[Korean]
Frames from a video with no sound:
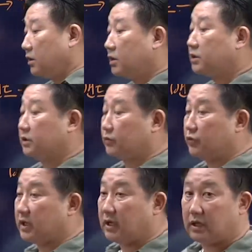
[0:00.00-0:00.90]
그래서
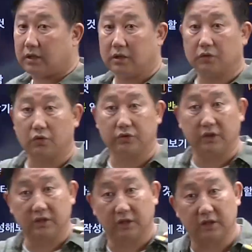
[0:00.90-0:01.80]
우리가
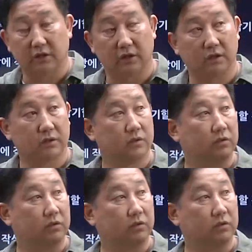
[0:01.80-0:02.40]
교재를 정해서